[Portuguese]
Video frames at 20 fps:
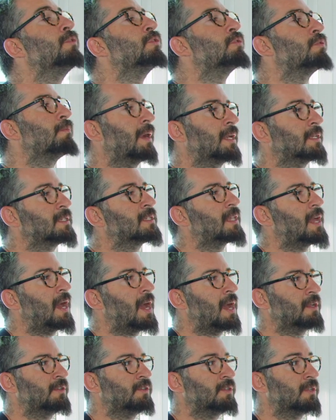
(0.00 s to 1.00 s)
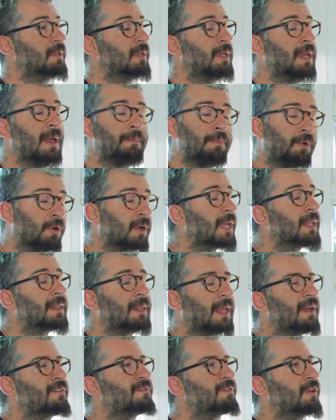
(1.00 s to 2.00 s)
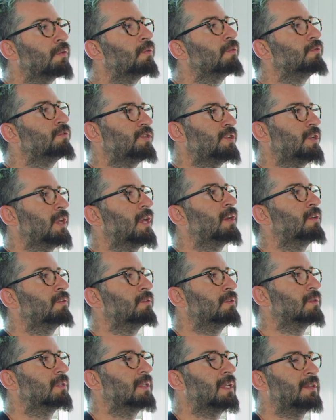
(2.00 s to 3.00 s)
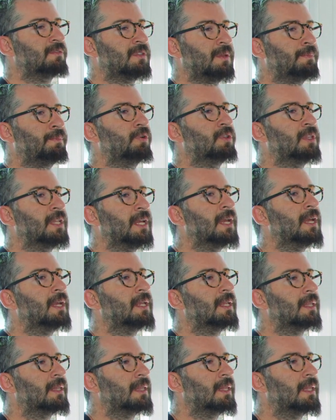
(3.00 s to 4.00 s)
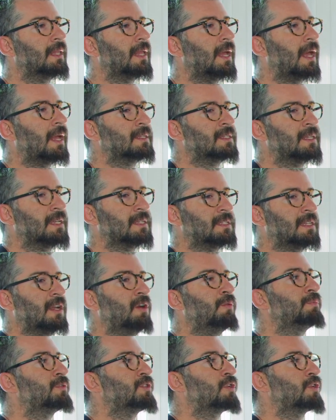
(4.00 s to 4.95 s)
muito mais tarde. E é porque tem a ver com dinheiro. Né? Você poder acessar um